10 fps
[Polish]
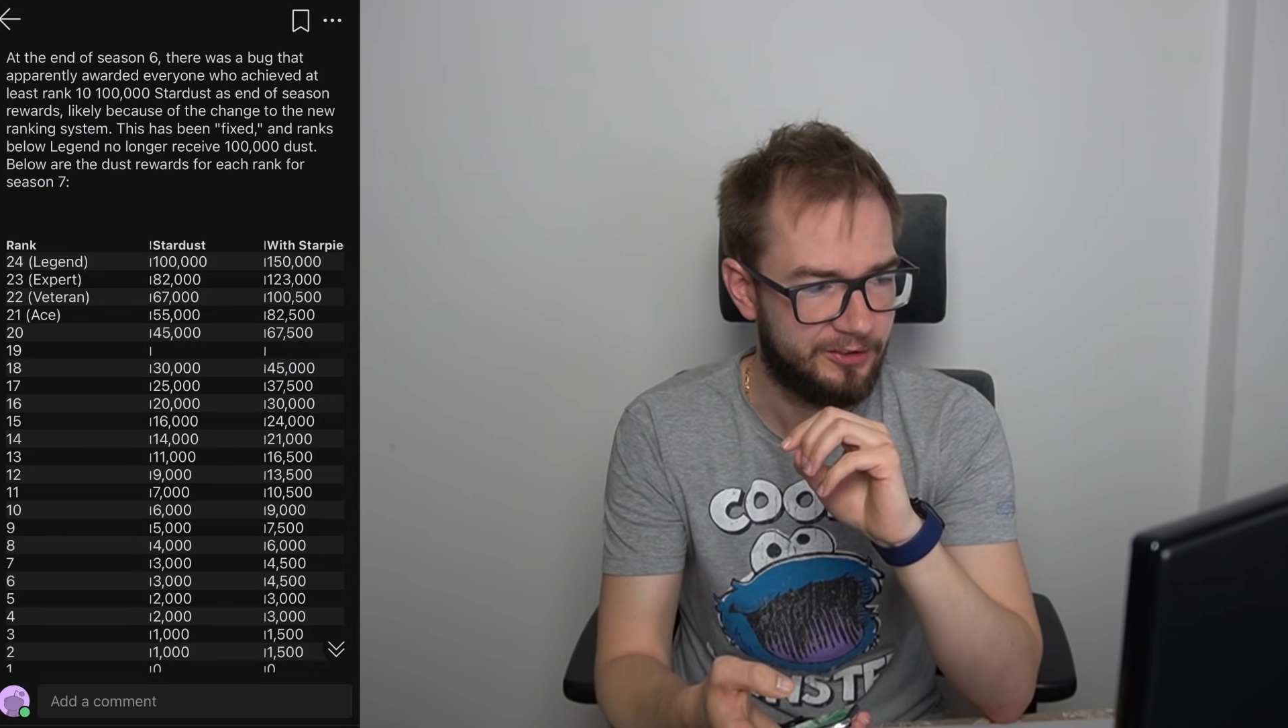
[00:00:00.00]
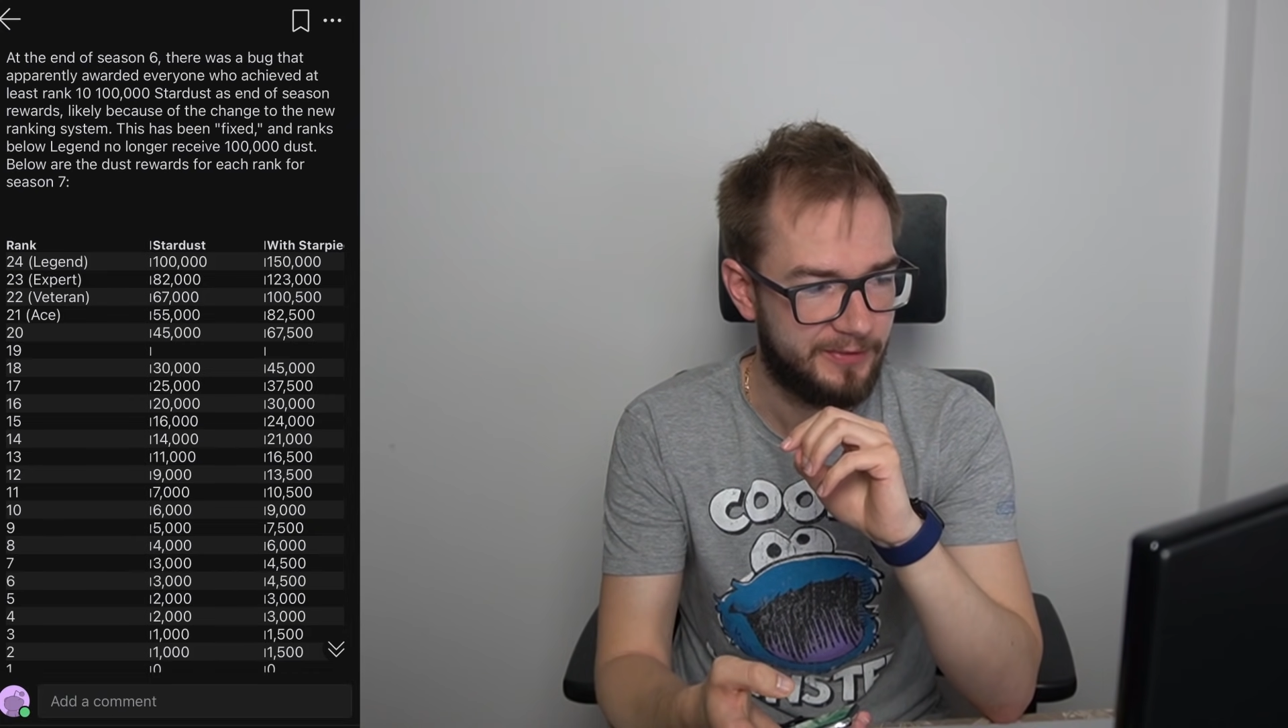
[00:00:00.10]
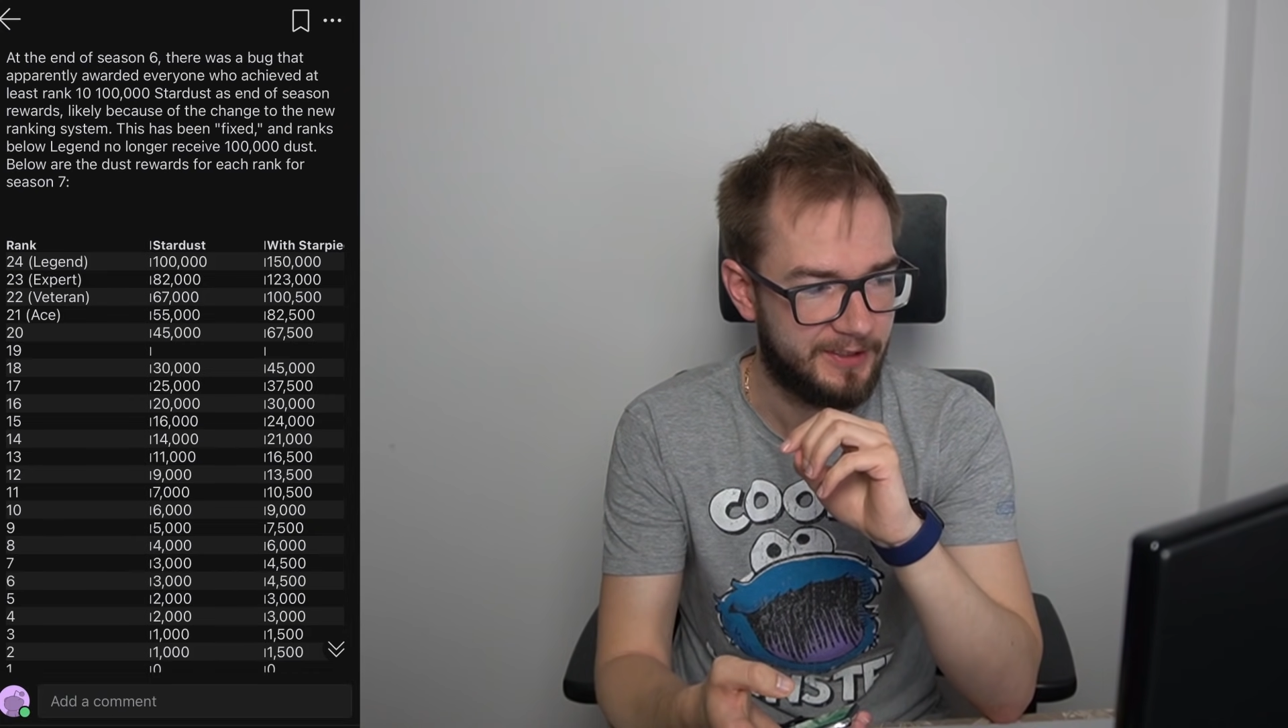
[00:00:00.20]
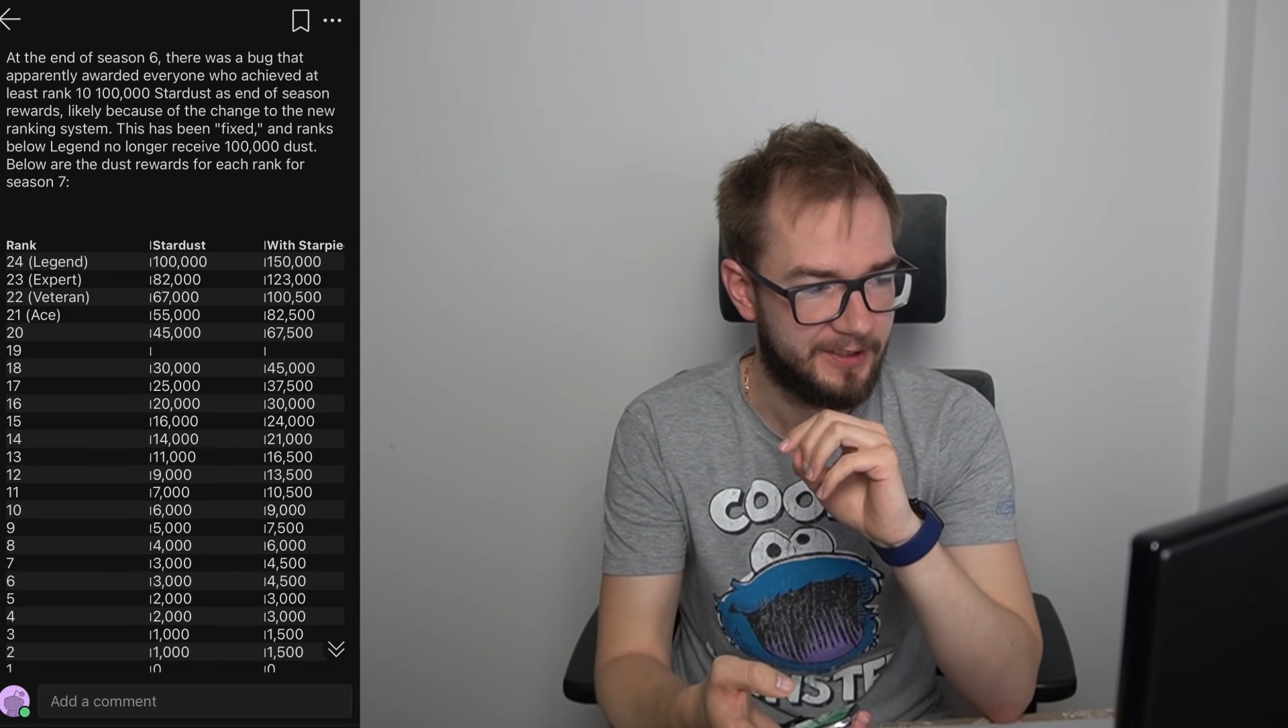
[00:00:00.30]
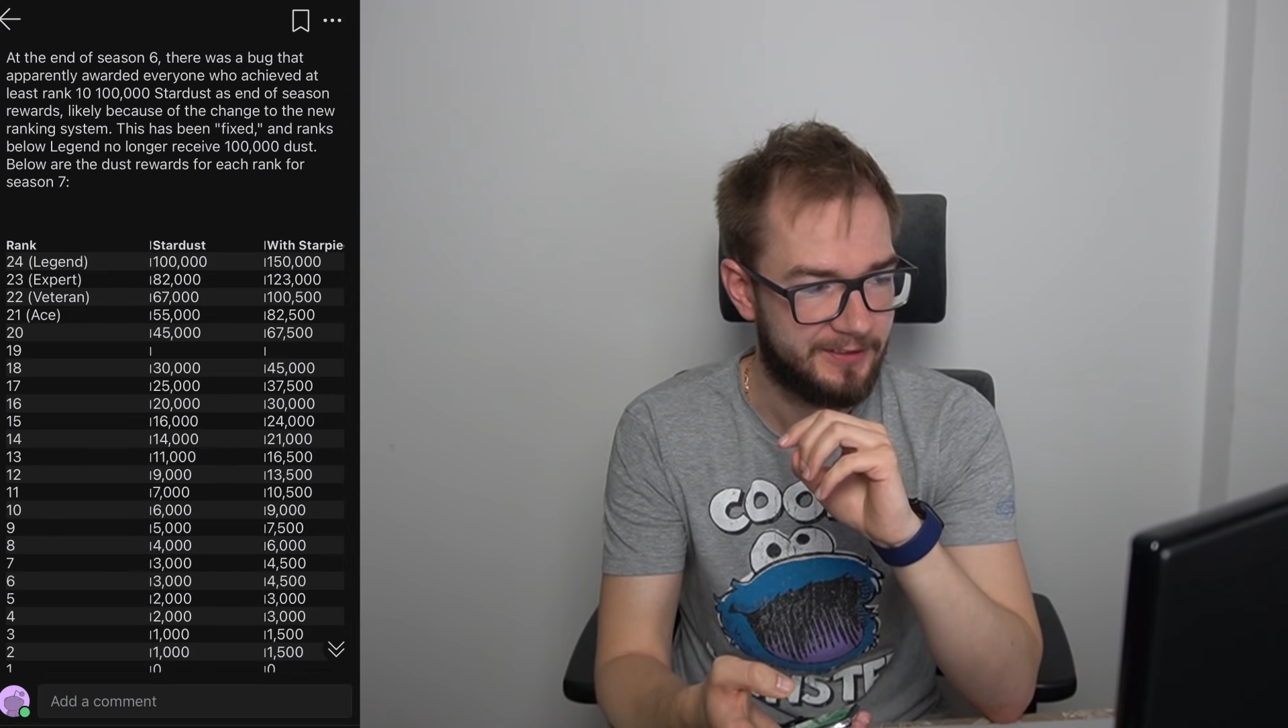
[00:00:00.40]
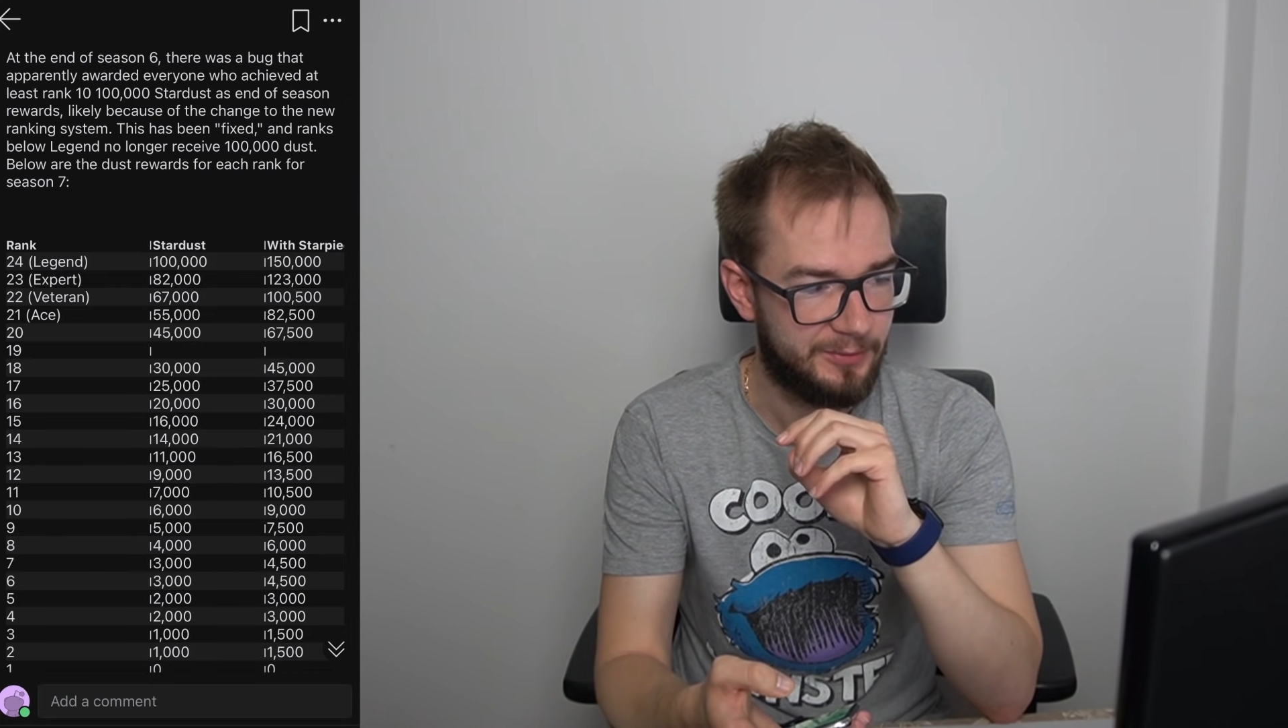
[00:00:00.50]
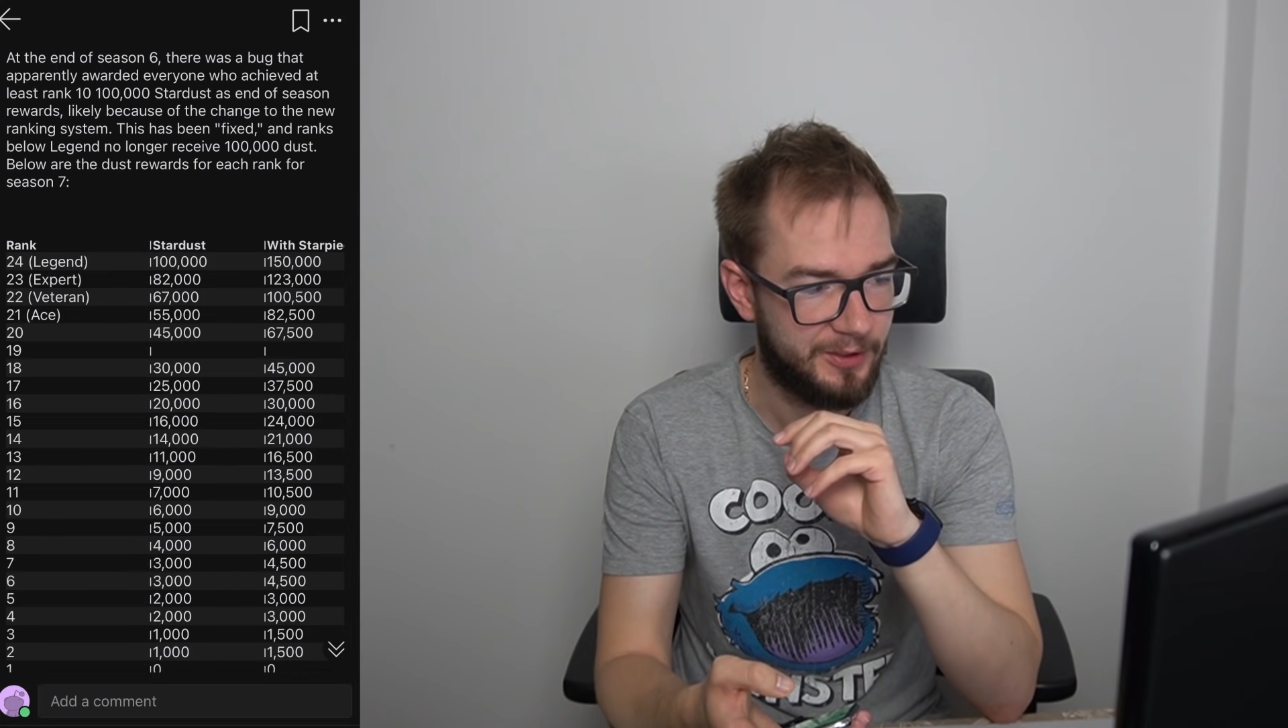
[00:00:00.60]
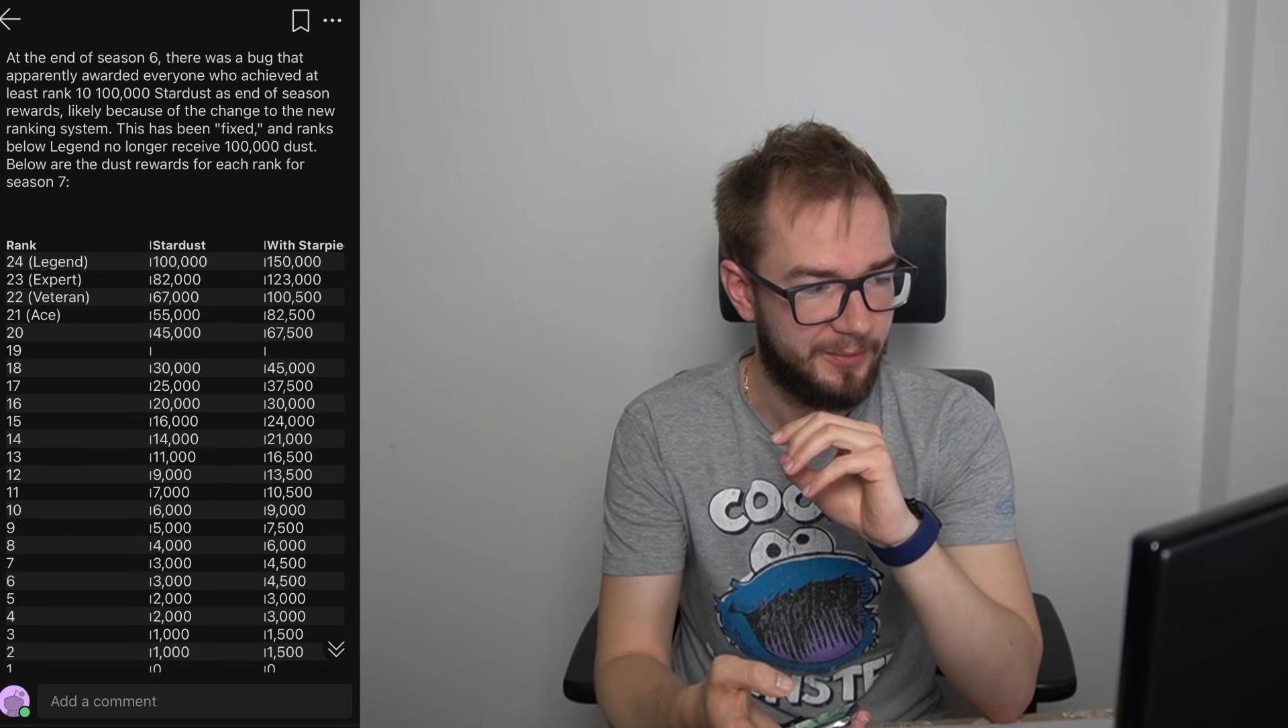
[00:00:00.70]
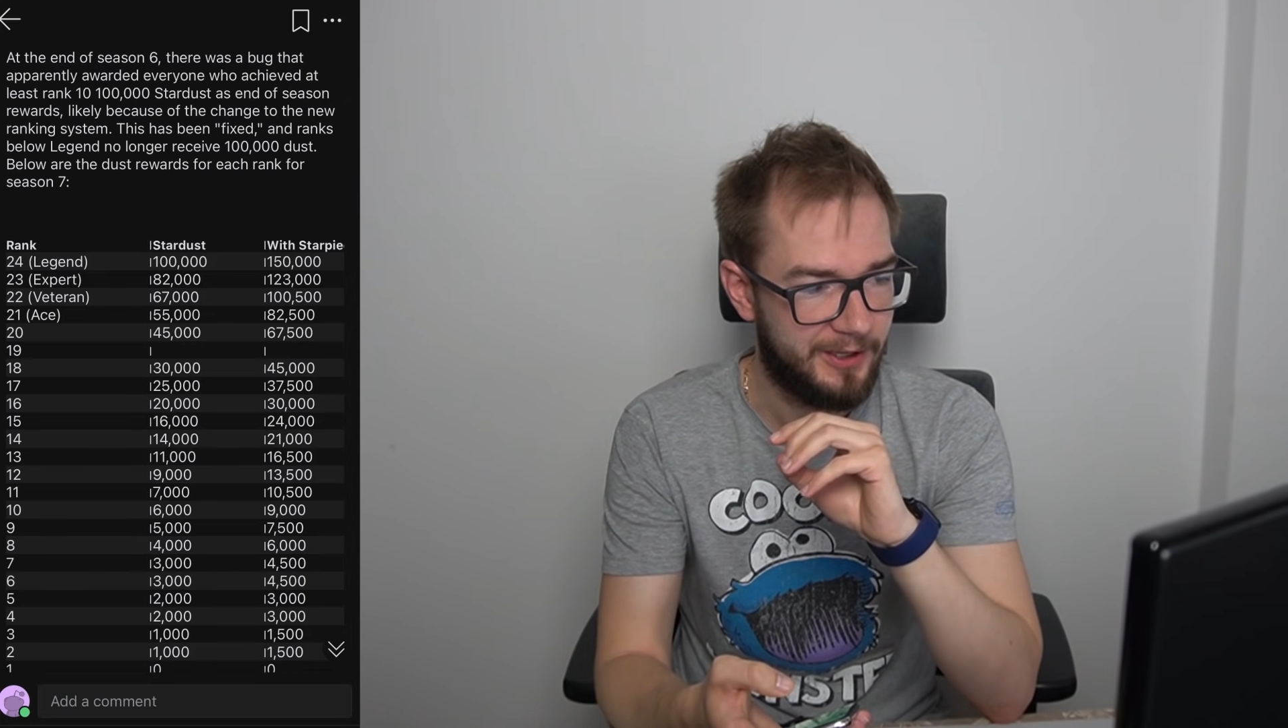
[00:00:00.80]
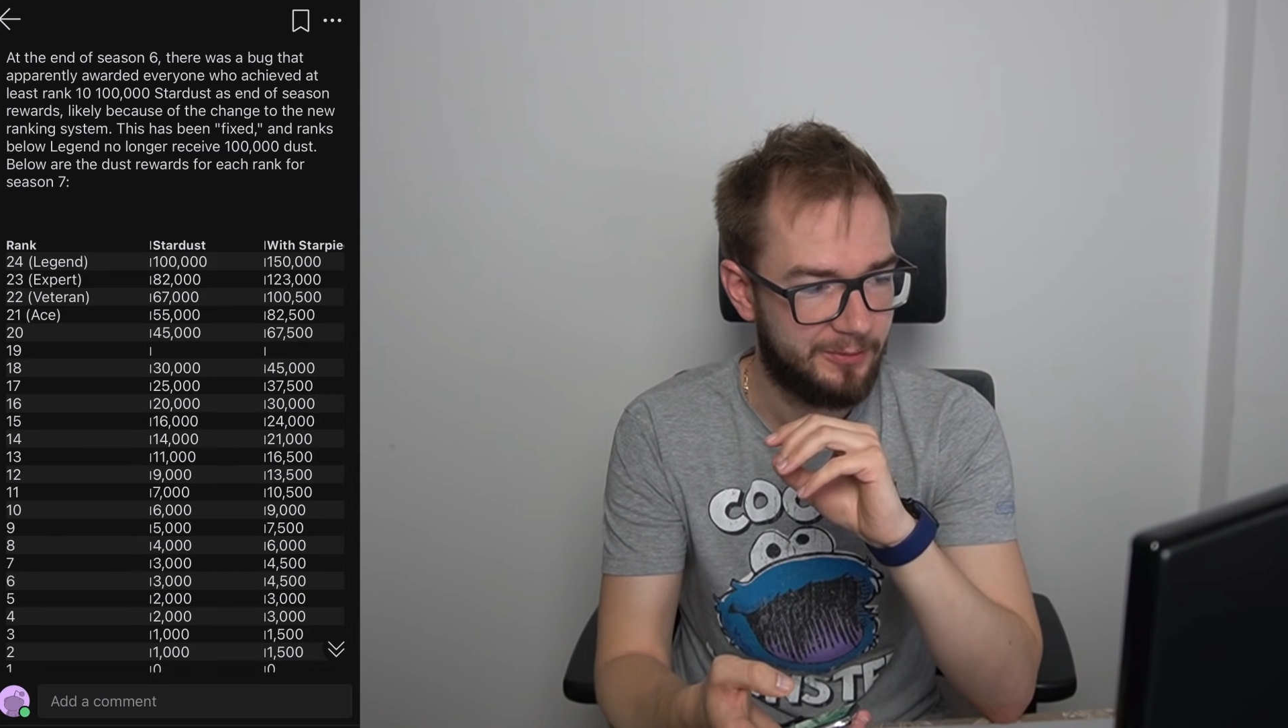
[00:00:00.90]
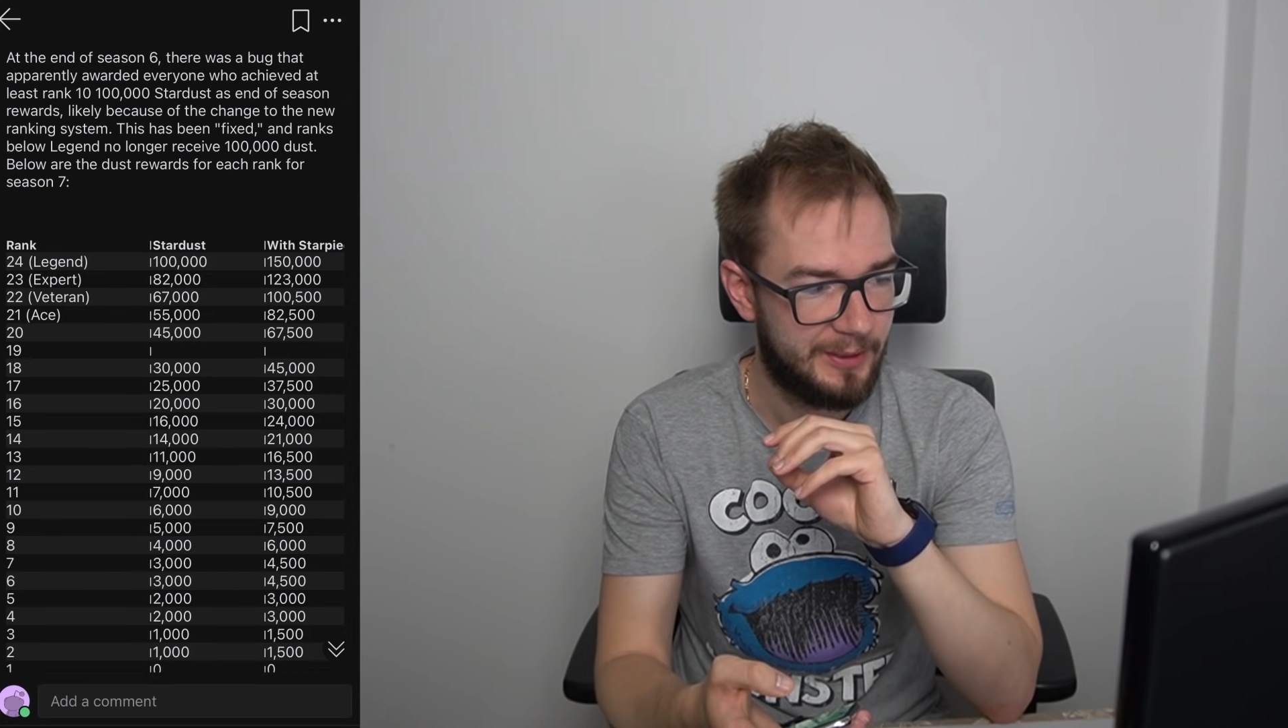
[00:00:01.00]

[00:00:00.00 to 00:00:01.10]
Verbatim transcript: 19 nie mają